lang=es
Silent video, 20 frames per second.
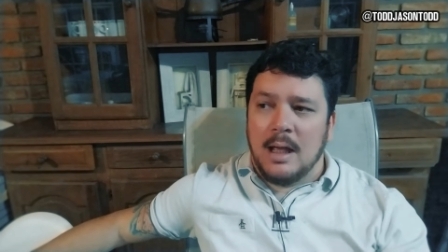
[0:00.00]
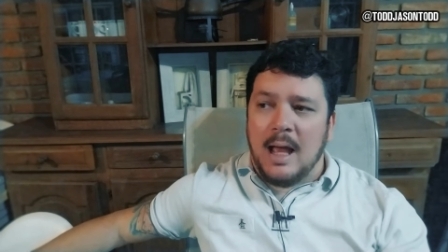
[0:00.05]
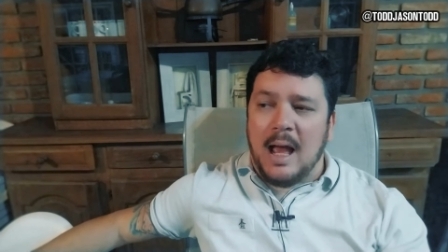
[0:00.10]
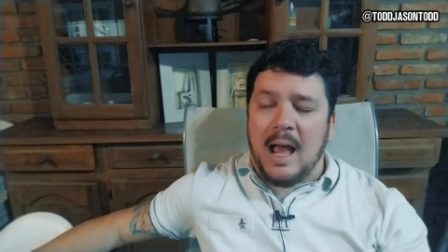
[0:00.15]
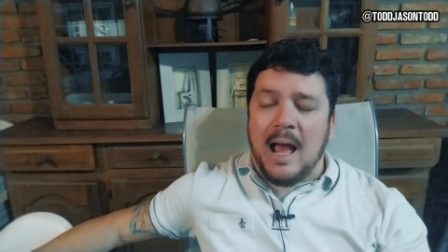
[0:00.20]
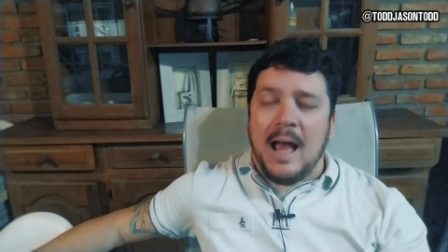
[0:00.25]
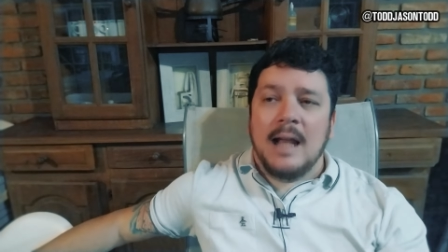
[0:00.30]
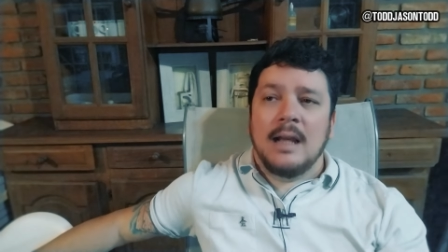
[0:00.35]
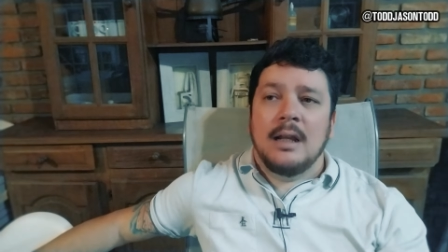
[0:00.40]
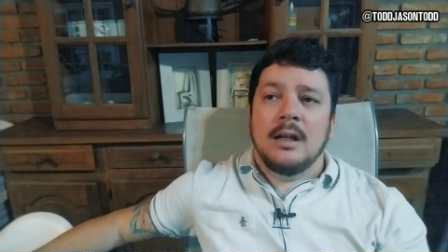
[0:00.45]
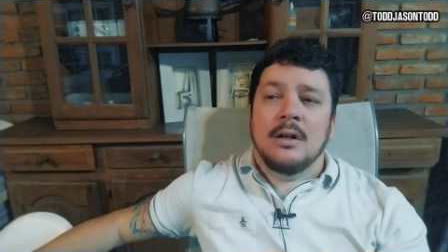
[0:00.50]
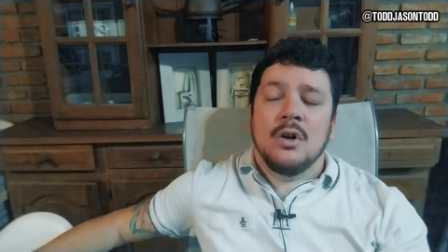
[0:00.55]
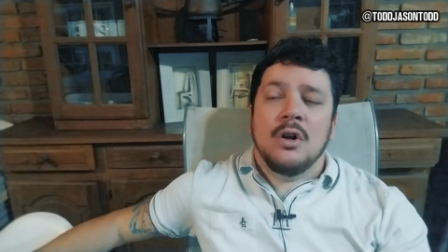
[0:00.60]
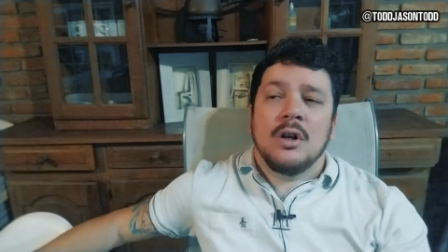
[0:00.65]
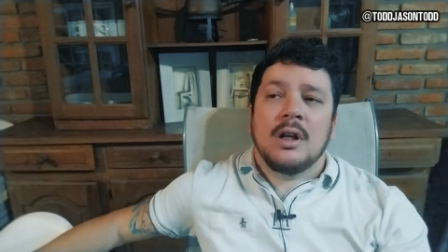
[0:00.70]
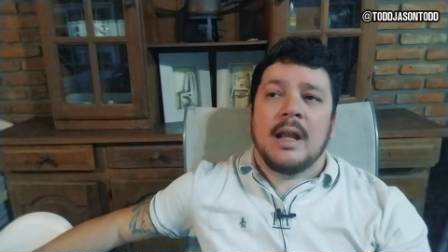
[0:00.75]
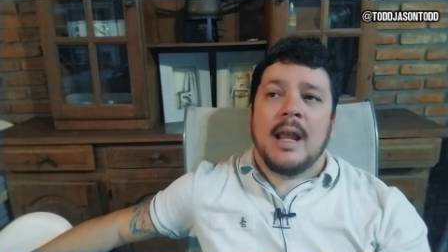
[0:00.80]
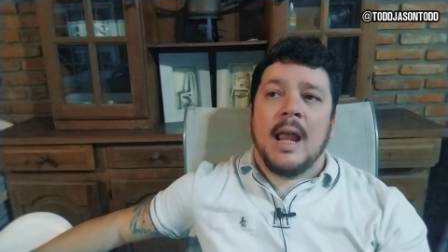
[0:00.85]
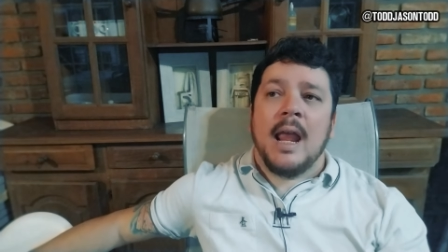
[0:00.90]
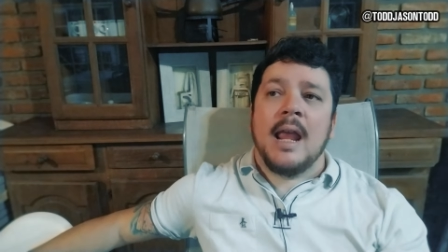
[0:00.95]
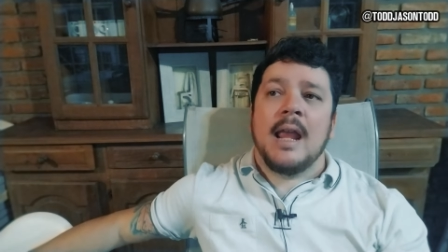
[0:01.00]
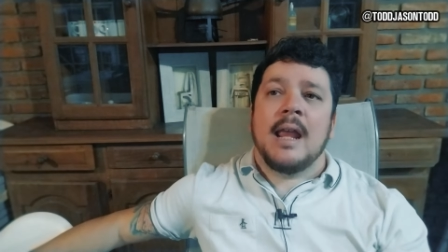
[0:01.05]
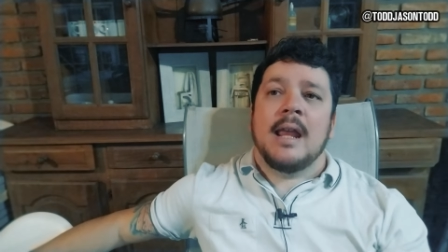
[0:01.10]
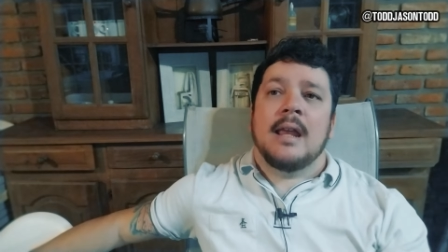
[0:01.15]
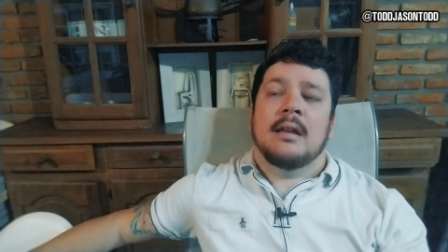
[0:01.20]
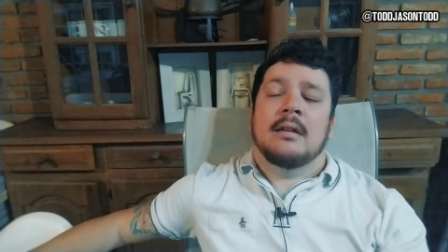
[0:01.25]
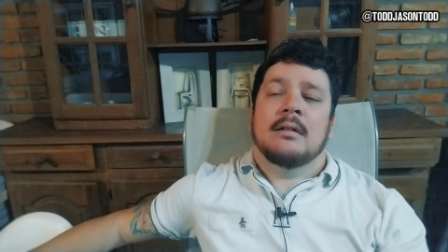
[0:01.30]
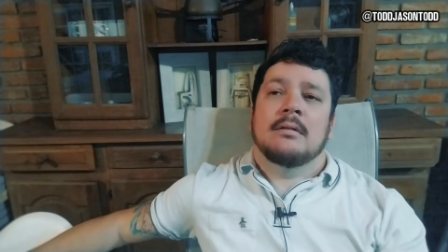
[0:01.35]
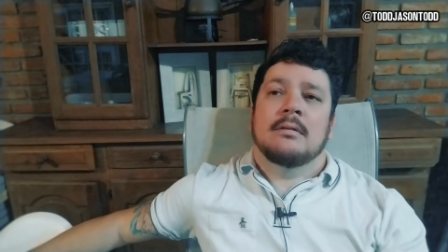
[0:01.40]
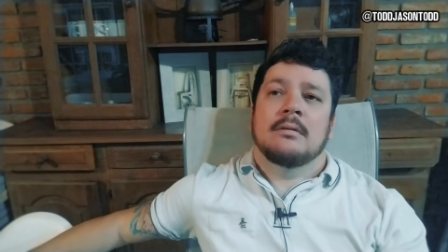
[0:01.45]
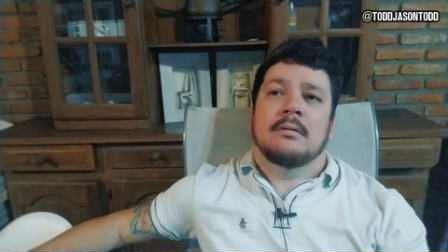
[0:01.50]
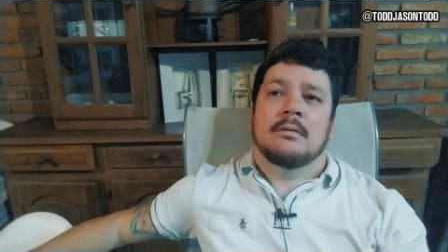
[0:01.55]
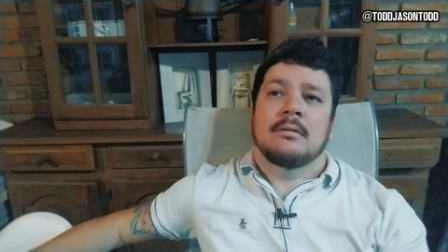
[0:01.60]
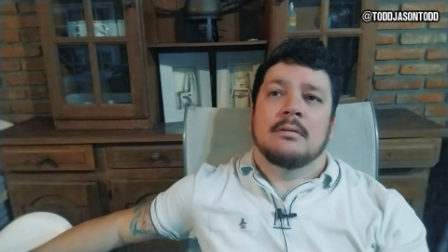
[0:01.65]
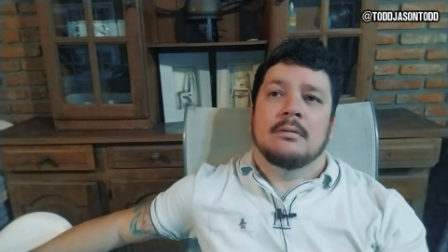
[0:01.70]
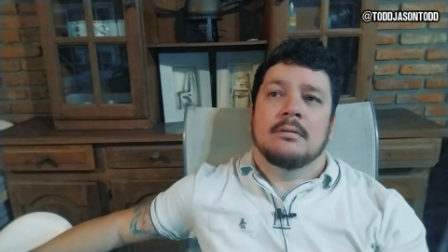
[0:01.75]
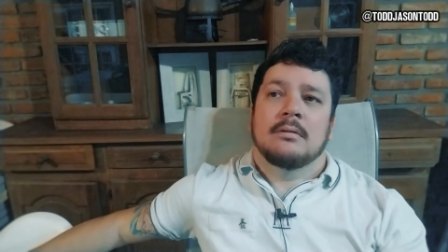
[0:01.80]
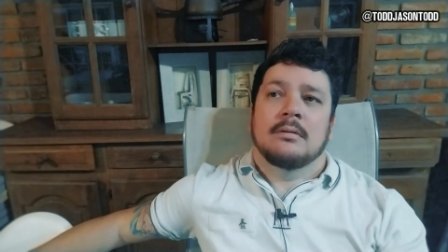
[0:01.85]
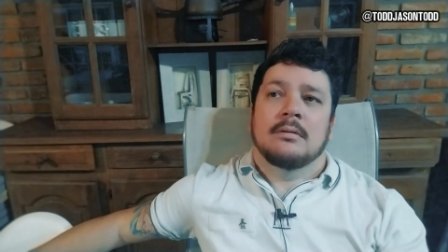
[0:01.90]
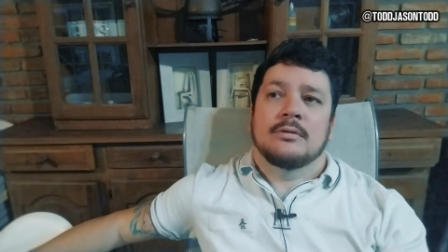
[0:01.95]
algo que
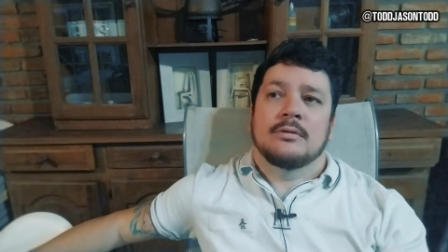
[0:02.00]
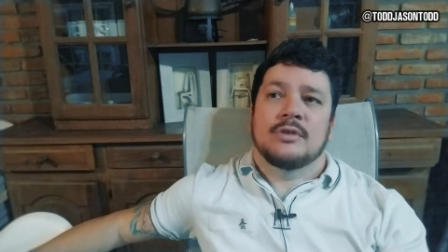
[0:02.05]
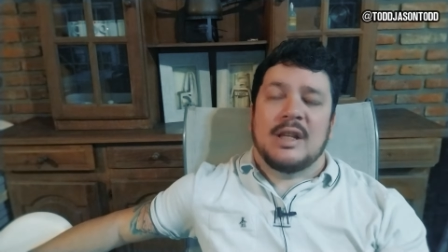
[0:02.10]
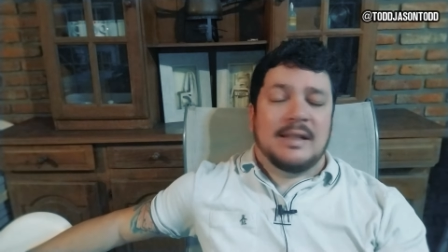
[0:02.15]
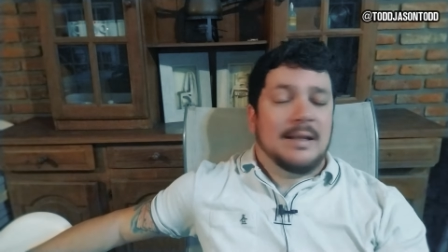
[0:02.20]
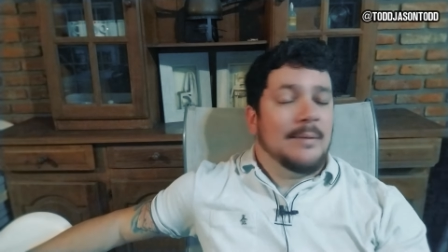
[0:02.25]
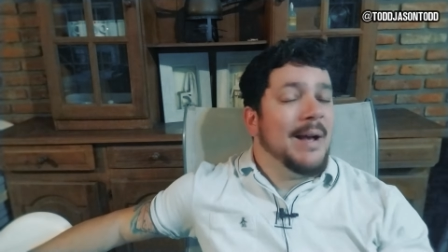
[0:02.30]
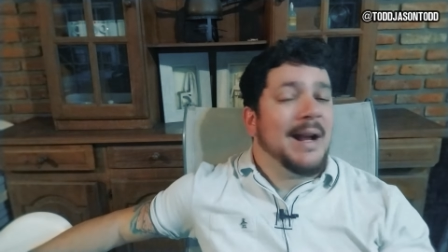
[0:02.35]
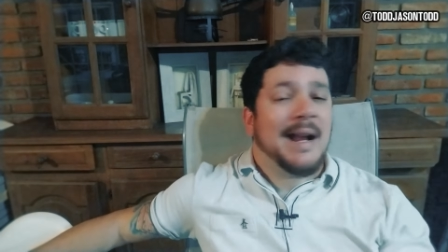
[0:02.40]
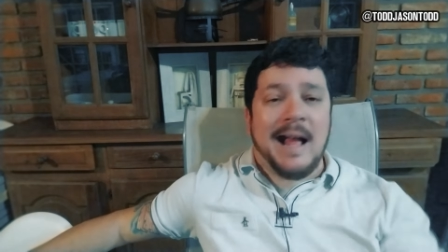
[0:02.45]
o sea, se baja,